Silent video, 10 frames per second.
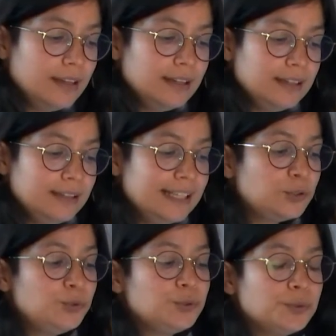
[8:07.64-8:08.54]
La
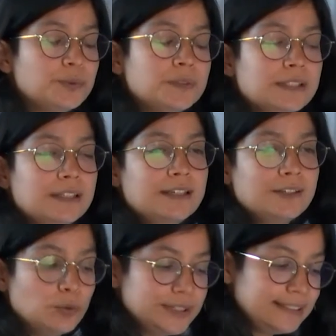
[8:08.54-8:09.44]
solution
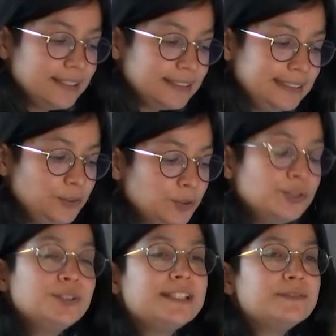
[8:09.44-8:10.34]
consacre ainsi une
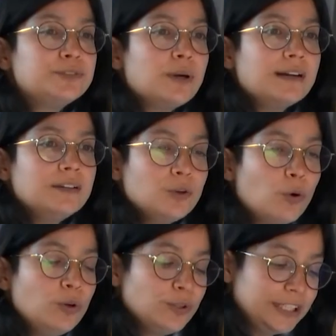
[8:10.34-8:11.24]
deuxième fois le
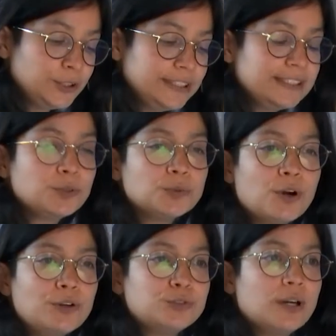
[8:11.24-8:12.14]
rôle de la juridiction de
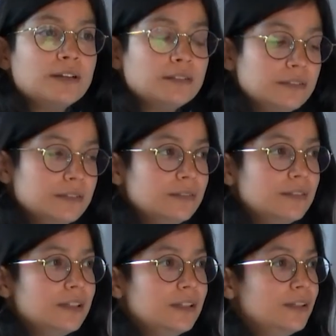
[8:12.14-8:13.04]
renvoi,
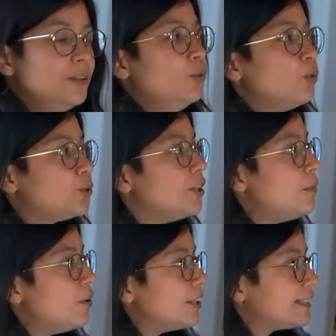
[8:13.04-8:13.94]
non
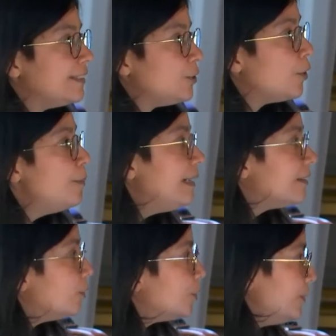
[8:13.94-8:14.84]
seulement lorsqu'elle se rebelle
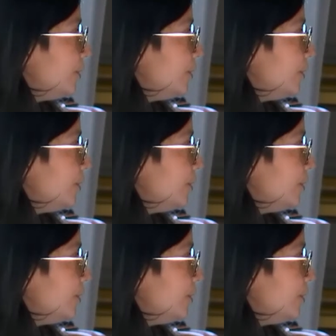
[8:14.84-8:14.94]
contre votre